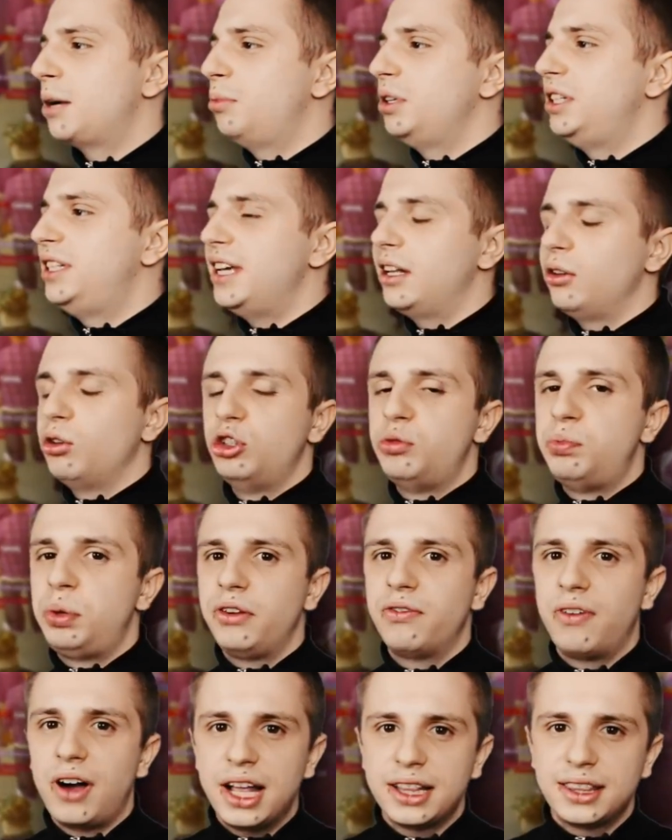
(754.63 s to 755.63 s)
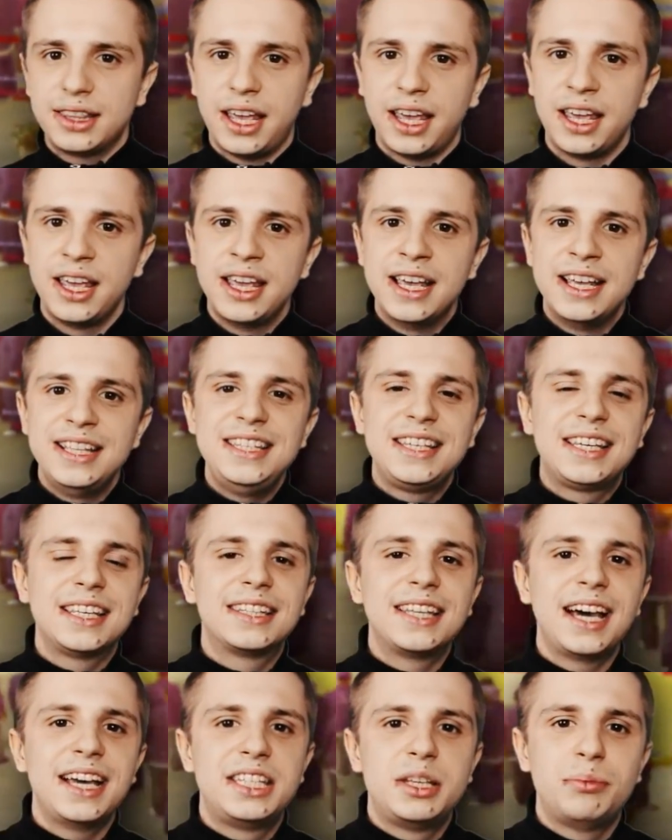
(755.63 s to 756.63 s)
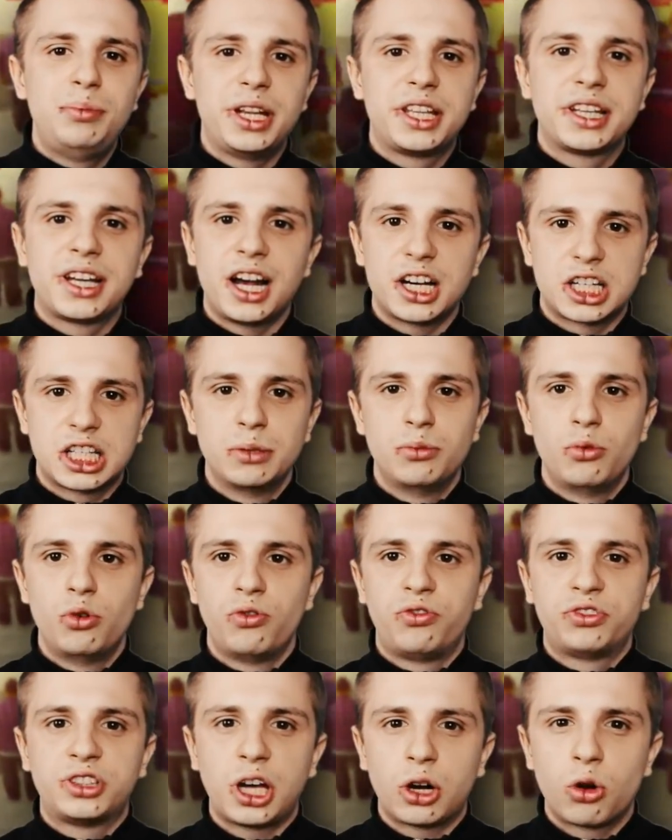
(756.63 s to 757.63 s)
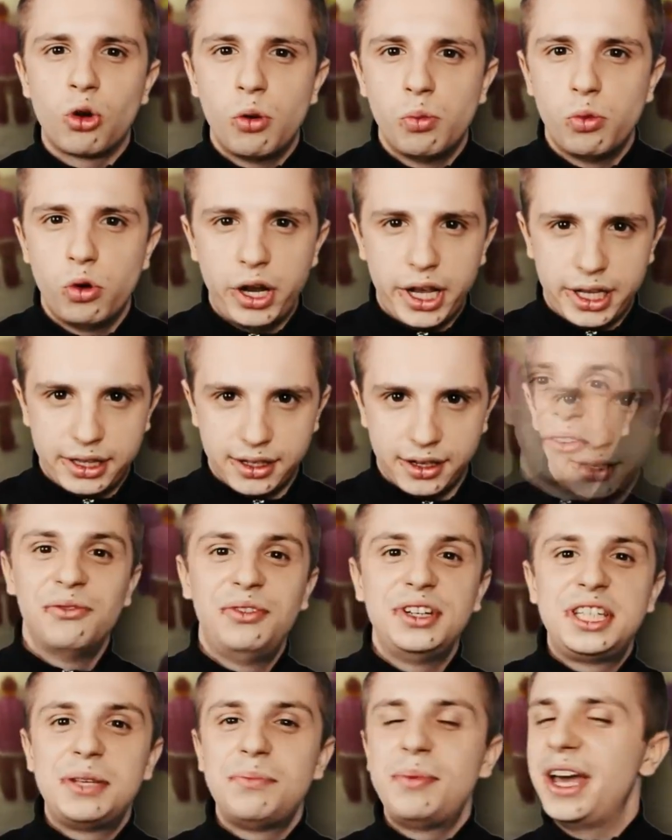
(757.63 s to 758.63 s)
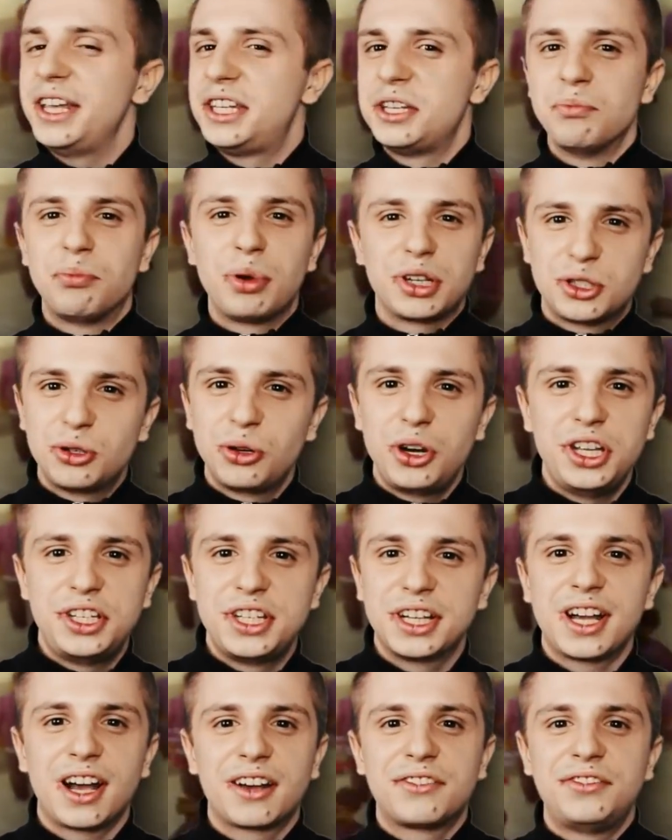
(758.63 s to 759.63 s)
бы делают приватное, не кидайте, блядь, каждому второму это. Вы себя этим позорите, как